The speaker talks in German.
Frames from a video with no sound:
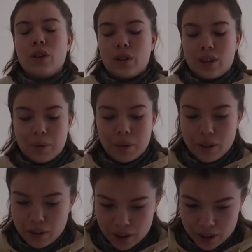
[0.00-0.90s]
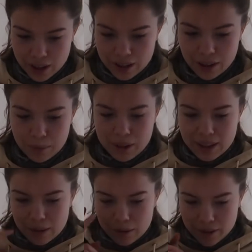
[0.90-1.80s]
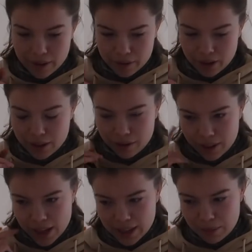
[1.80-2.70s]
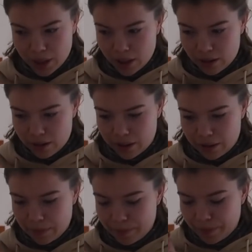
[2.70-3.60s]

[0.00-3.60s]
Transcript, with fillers: Sonst habe ich auch noch, also ich habe insgesamt zwei Vorlesungen, ein Seminar heute.